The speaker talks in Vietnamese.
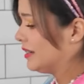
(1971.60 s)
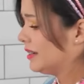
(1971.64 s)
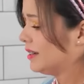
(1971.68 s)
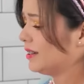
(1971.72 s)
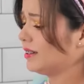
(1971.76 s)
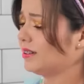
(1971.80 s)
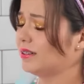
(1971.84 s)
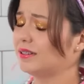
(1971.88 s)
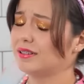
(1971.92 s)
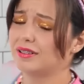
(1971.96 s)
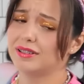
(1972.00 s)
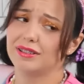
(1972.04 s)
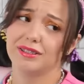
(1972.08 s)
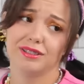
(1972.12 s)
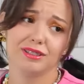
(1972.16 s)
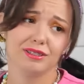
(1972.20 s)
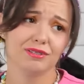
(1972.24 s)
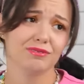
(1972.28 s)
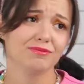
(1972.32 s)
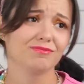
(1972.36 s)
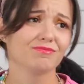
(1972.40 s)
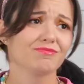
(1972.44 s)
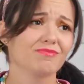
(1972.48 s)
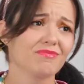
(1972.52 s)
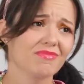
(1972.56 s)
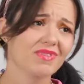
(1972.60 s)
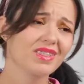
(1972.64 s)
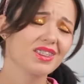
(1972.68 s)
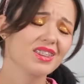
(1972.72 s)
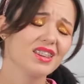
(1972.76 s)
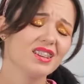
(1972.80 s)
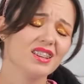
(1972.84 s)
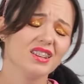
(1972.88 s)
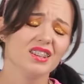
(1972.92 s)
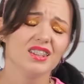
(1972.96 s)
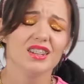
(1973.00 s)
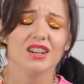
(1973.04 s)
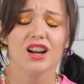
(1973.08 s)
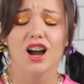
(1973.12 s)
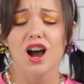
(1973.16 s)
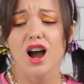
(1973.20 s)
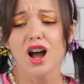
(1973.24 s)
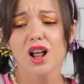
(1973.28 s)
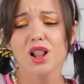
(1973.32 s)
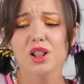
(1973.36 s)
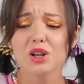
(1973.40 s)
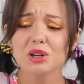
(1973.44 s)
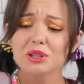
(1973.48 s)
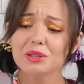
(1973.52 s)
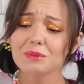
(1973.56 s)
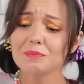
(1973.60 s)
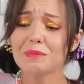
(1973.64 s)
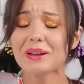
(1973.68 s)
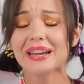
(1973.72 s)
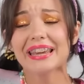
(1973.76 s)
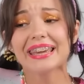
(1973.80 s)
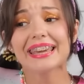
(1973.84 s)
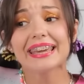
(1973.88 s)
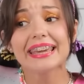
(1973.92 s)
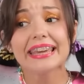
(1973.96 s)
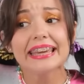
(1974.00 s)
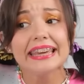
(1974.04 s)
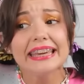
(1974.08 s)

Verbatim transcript: ạ Xin lỗi, con mất chìa khóa